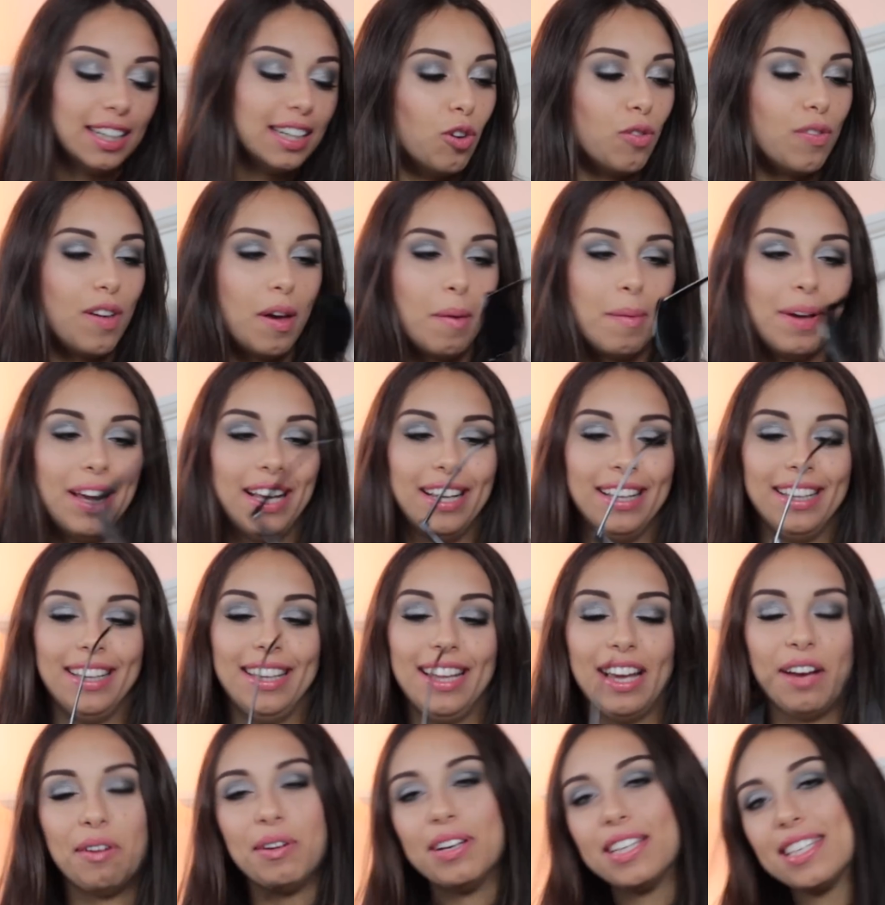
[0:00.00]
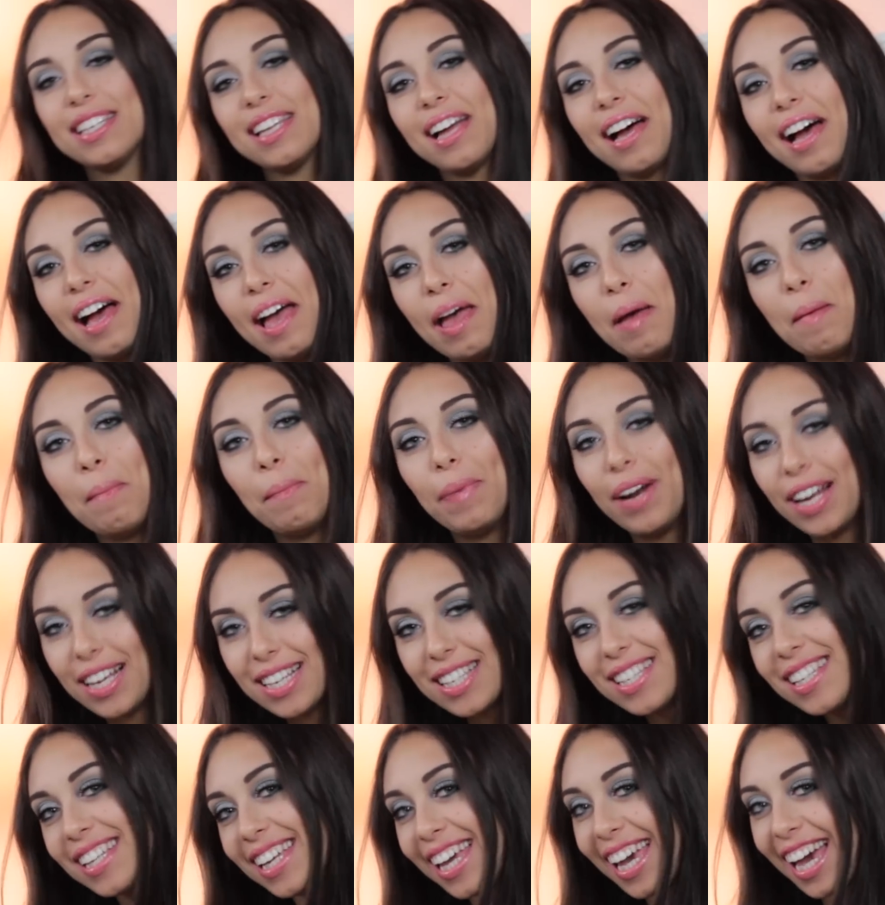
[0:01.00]
Ovviamente questa è
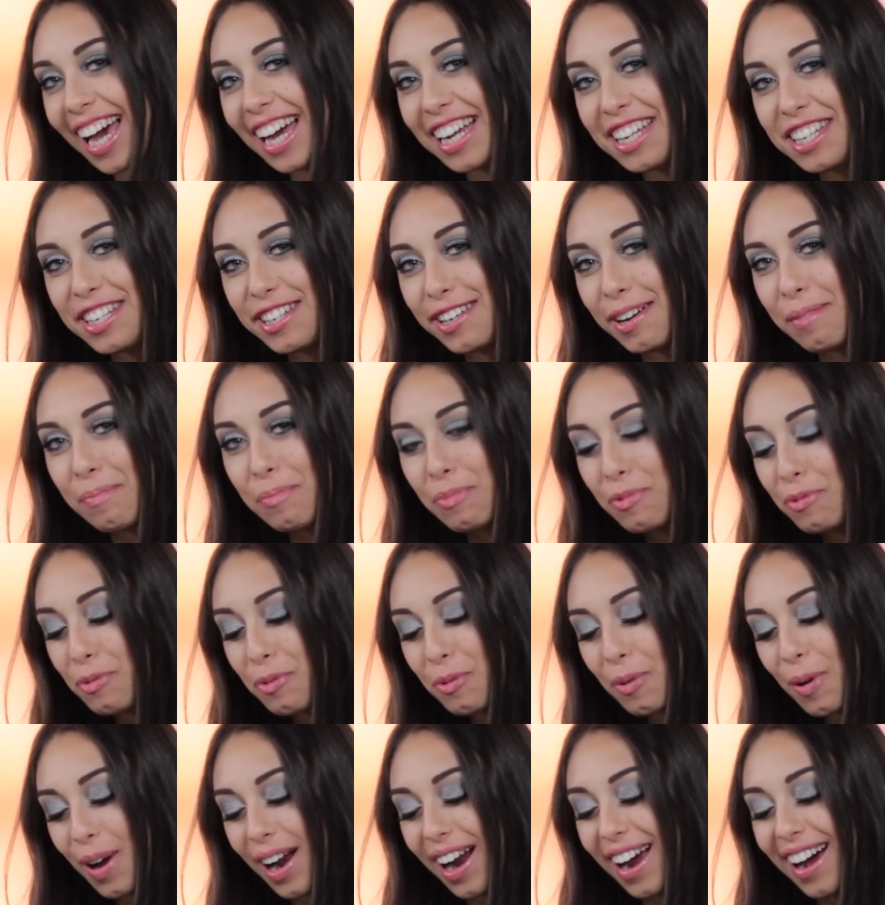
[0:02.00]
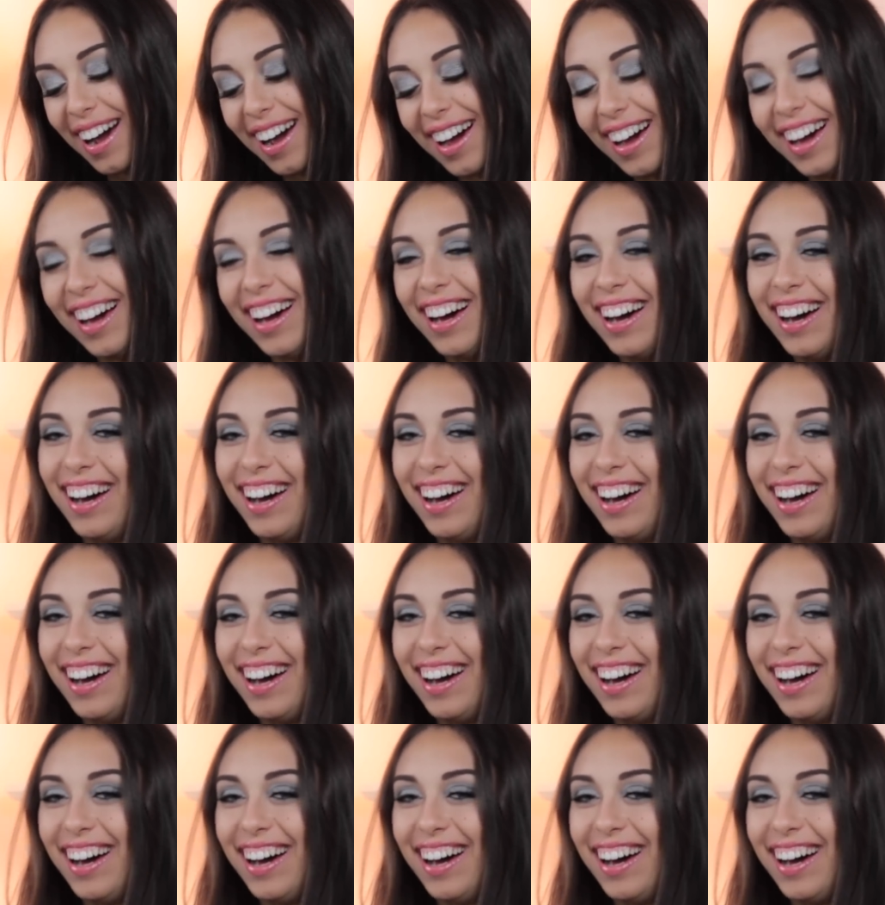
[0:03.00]
plasticaccia pura